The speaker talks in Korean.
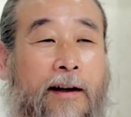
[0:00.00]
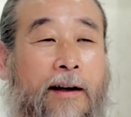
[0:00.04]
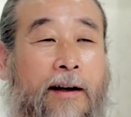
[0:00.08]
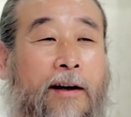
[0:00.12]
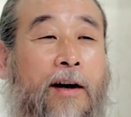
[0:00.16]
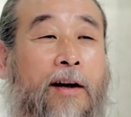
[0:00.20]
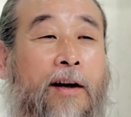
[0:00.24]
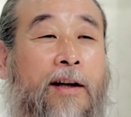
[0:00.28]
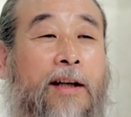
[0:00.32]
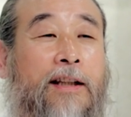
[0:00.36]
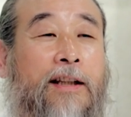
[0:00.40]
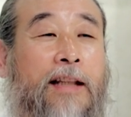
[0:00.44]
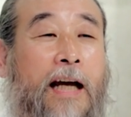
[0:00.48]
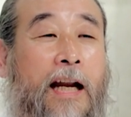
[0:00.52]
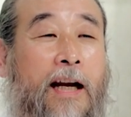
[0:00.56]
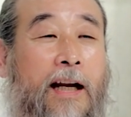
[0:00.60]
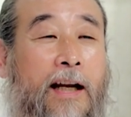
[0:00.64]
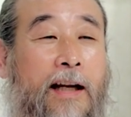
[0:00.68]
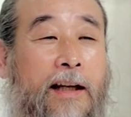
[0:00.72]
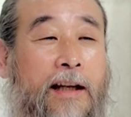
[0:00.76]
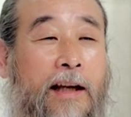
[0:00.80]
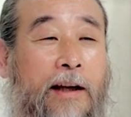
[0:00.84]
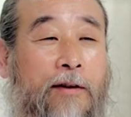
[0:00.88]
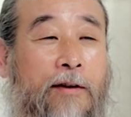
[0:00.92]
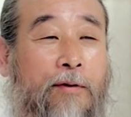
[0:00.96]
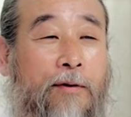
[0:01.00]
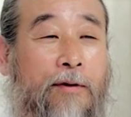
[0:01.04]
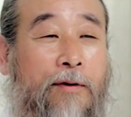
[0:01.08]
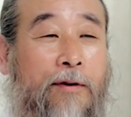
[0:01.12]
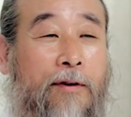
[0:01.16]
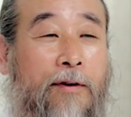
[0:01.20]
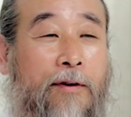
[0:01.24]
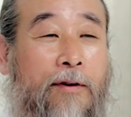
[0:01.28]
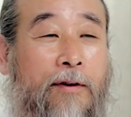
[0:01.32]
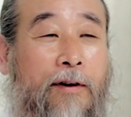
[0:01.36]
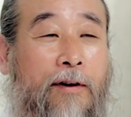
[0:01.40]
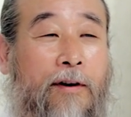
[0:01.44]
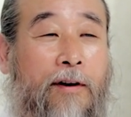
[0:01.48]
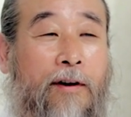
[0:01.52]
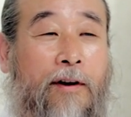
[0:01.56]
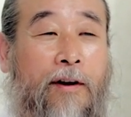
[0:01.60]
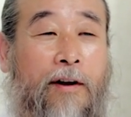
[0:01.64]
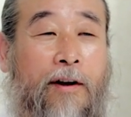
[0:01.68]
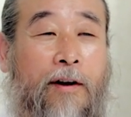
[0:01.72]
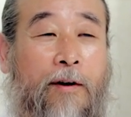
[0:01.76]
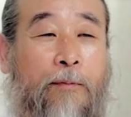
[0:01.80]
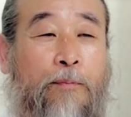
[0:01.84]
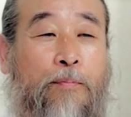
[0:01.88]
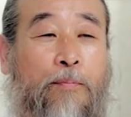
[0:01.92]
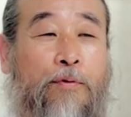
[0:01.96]
그리 단락해도
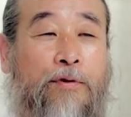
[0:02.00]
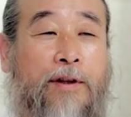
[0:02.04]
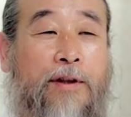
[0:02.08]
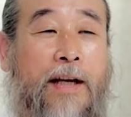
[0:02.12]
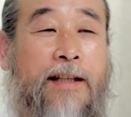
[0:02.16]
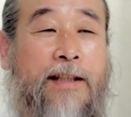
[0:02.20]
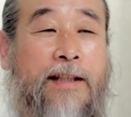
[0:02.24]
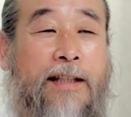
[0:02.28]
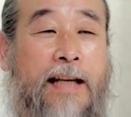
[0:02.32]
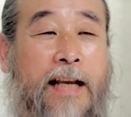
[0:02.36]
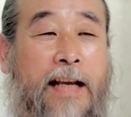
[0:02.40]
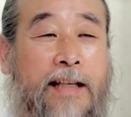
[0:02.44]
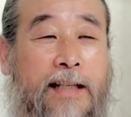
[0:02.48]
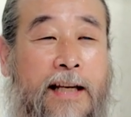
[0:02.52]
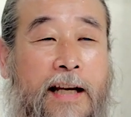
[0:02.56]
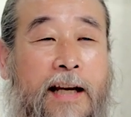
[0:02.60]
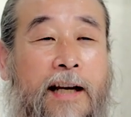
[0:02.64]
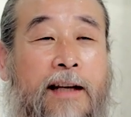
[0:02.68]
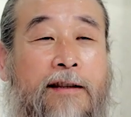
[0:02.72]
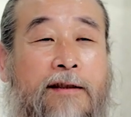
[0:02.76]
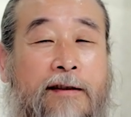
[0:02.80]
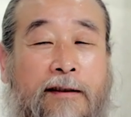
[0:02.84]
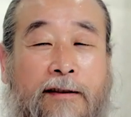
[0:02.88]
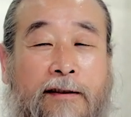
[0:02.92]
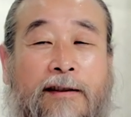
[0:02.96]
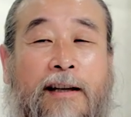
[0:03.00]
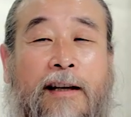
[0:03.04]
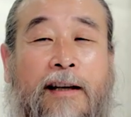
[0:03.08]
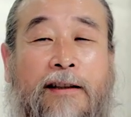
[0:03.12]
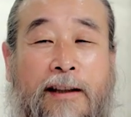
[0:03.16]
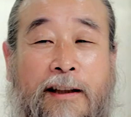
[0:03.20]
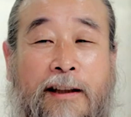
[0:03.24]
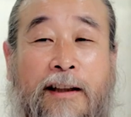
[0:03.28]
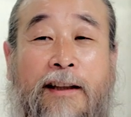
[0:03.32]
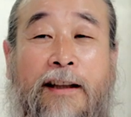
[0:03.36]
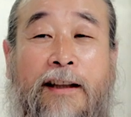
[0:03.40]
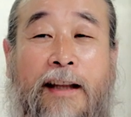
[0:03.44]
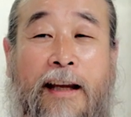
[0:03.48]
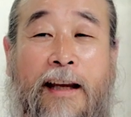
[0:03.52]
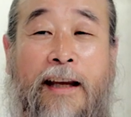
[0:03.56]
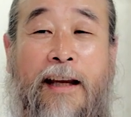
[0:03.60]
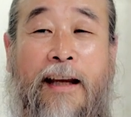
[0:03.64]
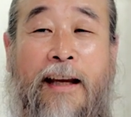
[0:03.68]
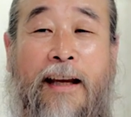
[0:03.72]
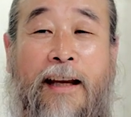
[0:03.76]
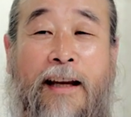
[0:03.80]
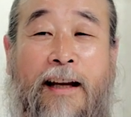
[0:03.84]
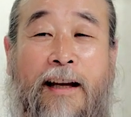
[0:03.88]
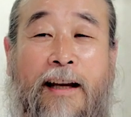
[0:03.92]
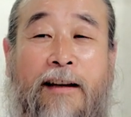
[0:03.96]
부산 자체가
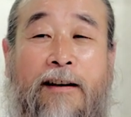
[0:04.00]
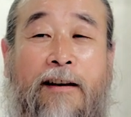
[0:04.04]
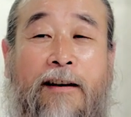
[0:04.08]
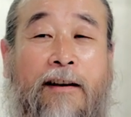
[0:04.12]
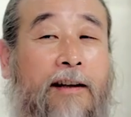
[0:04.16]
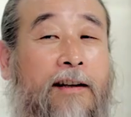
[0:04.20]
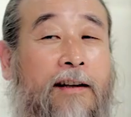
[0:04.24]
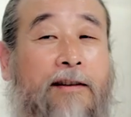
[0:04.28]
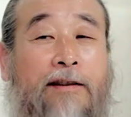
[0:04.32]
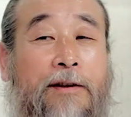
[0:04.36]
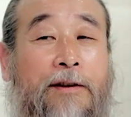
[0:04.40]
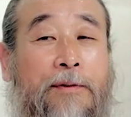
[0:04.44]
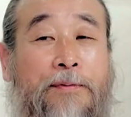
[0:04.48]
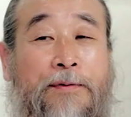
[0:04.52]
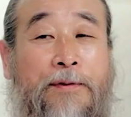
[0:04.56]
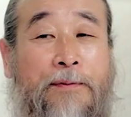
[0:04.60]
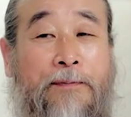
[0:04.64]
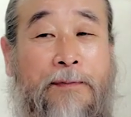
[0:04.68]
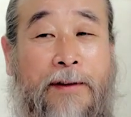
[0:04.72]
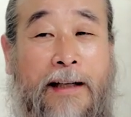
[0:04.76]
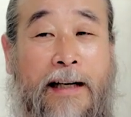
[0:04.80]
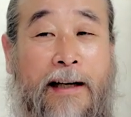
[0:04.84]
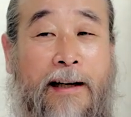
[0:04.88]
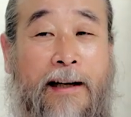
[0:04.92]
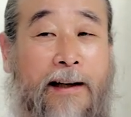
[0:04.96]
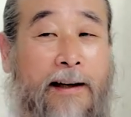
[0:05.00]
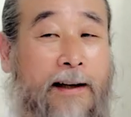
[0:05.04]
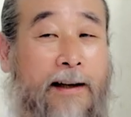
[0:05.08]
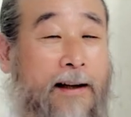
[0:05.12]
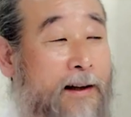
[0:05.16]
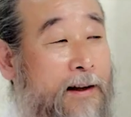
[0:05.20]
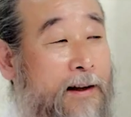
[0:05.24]
청사진인데 그릴 게 없습니다.